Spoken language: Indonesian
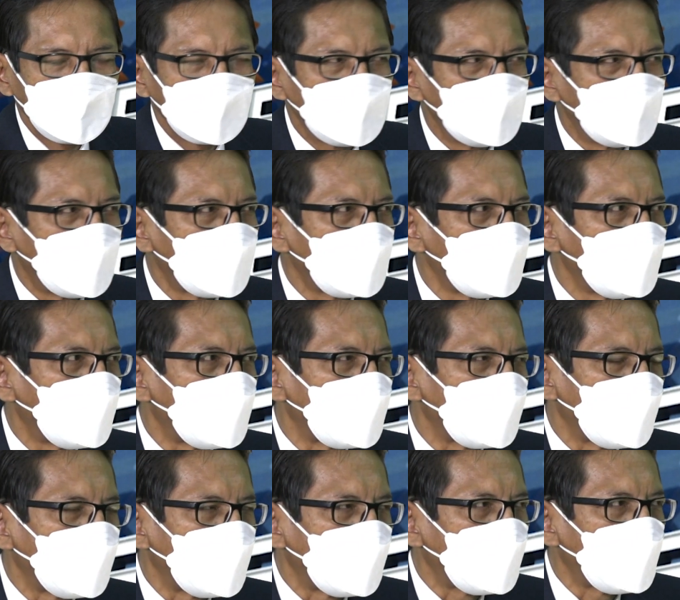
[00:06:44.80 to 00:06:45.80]
dua
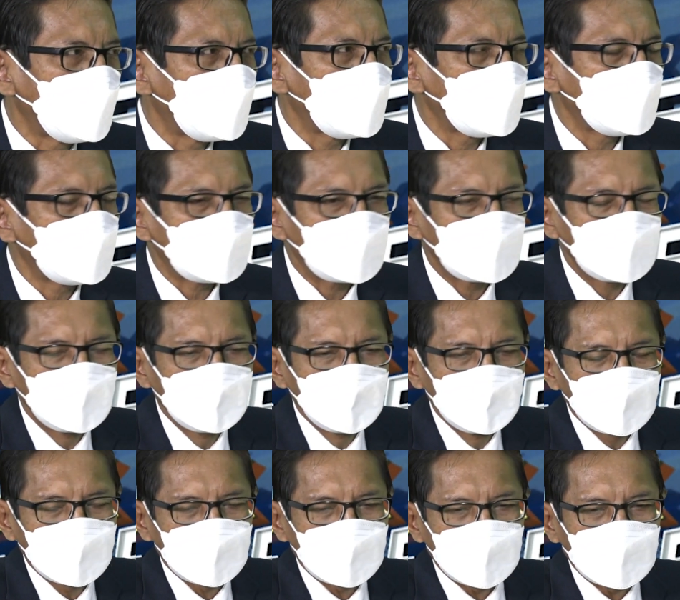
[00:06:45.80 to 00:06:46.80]
keluarga
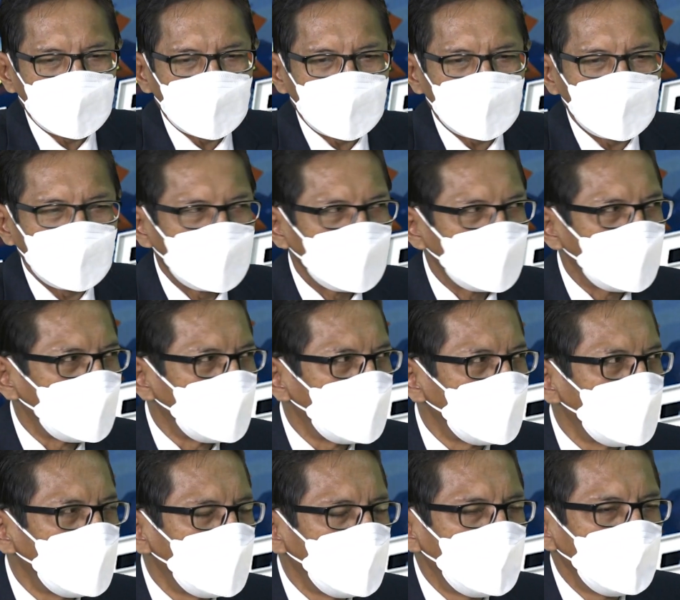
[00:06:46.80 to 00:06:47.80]
hmm. kira-kira hmm.
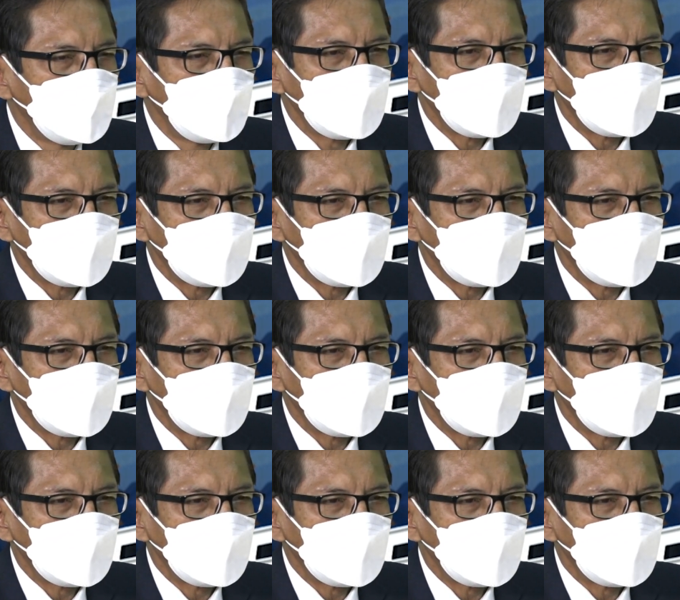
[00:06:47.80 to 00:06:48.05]
begitu ya.